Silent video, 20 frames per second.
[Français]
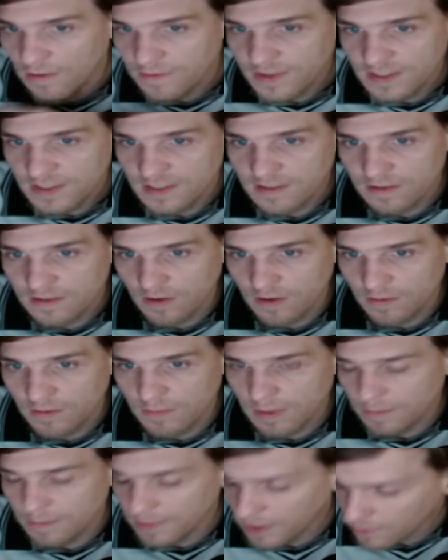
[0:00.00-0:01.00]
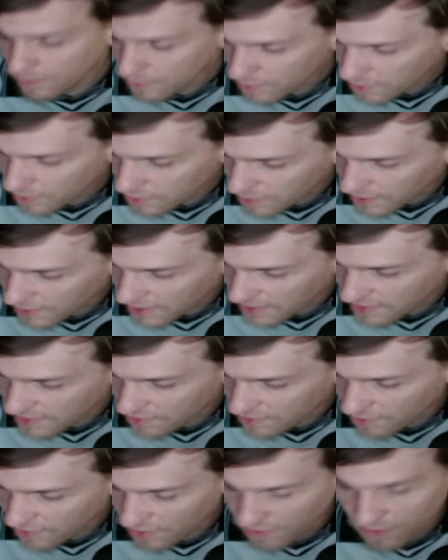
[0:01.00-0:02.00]
en fait, ils se rendent même pas compte qu'il y a des
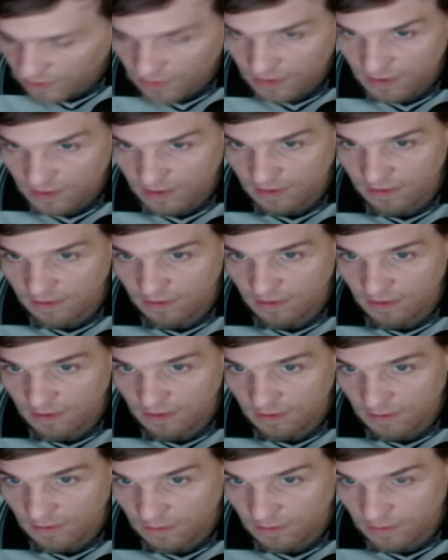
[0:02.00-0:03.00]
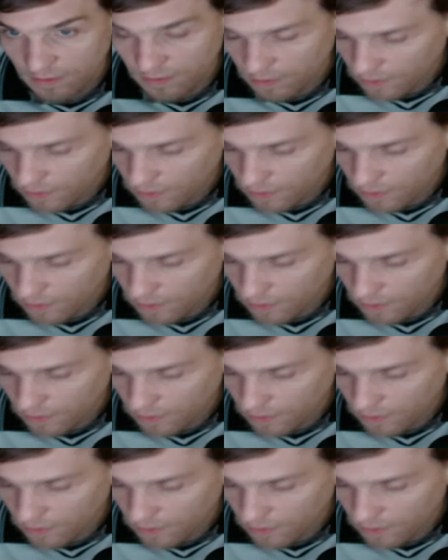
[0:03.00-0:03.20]
gens, ils, sont